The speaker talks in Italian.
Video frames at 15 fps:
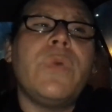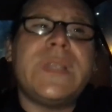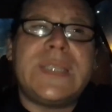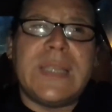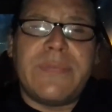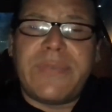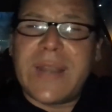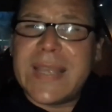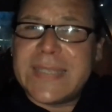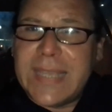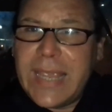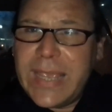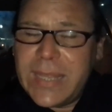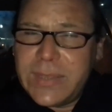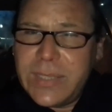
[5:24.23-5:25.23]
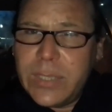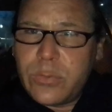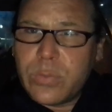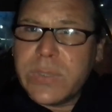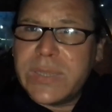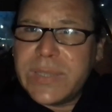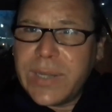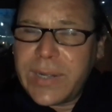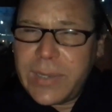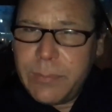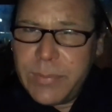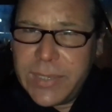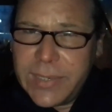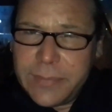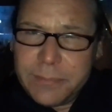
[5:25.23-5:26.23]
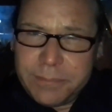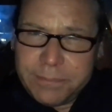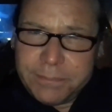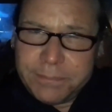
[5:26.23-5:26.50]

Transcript: questa frase che ha detto è terribile.